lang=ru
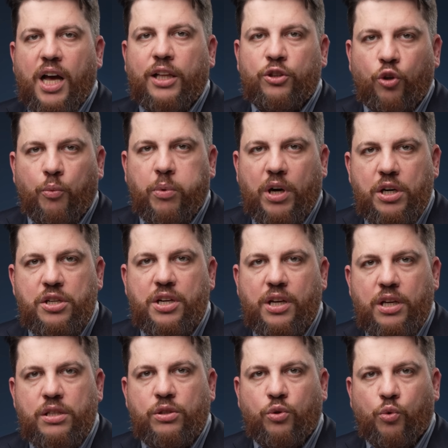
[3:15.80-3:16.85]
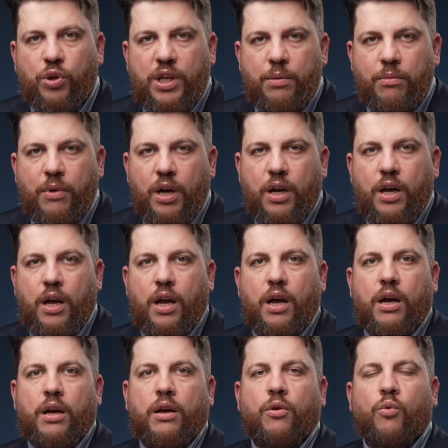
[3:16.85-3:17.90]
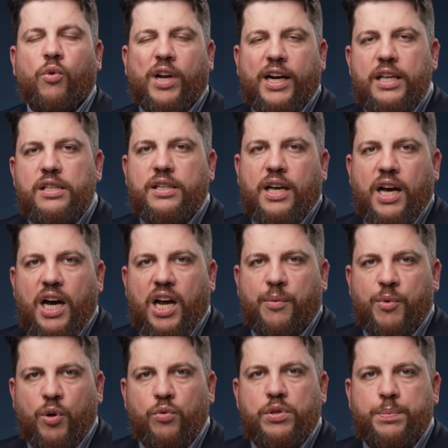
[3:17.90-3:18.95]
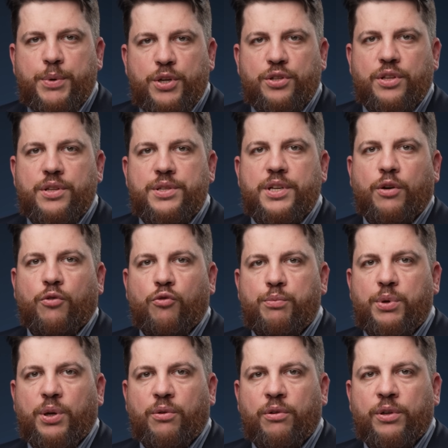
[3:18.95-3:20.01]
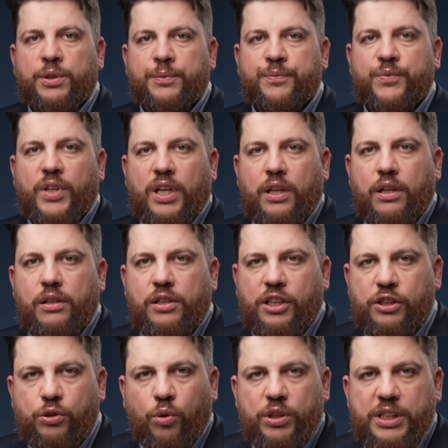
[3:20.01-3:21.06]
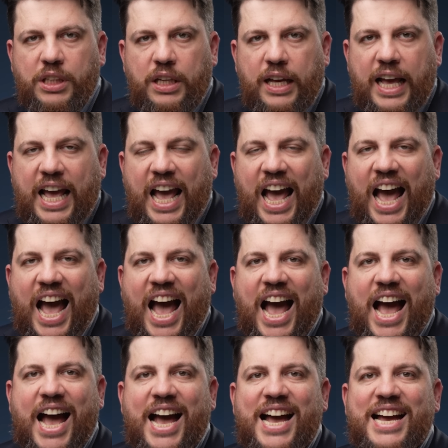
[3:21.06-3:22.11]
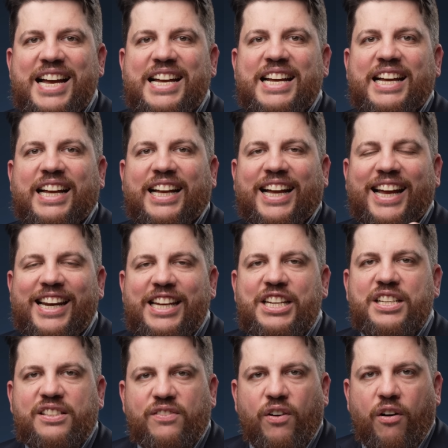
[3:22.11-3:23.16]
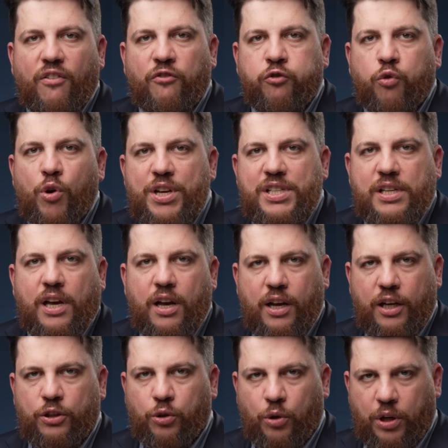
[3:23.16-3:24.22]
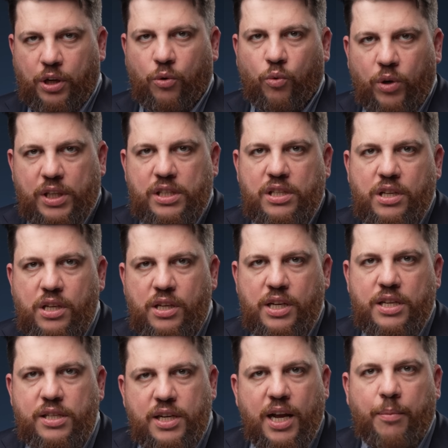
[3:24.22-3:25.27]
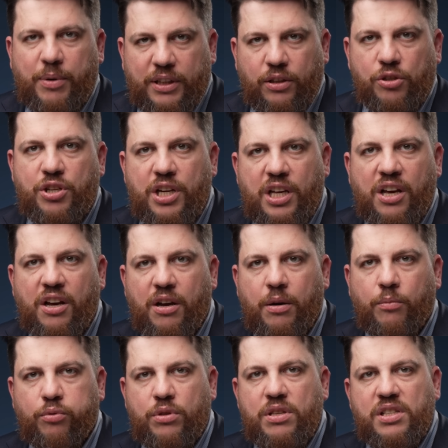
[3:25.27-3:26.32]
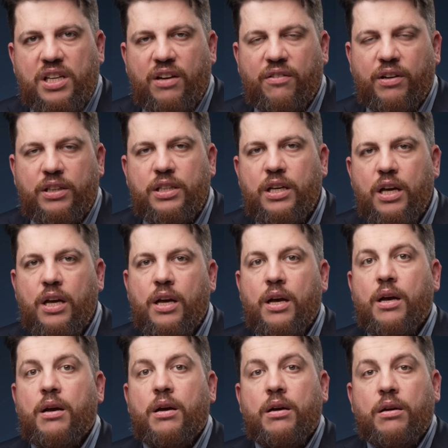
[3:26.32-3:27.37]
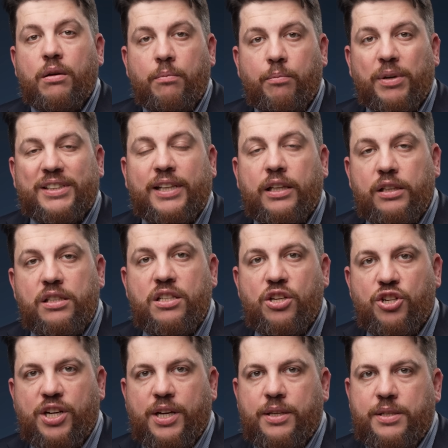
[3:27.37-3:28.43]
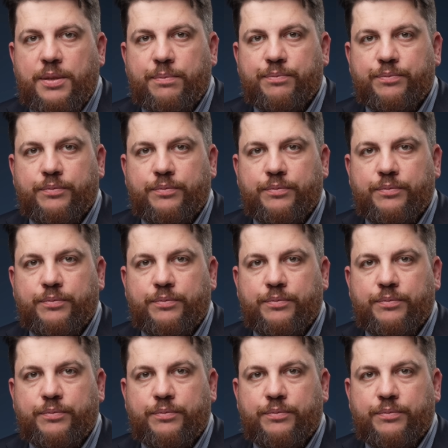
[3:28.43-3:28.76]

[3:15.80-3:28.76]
одно поражение за другим, украинская армия успешно деоккупирует территории, а количество войск, которые у России есть для продолжения путинской войны, постоянно снижается.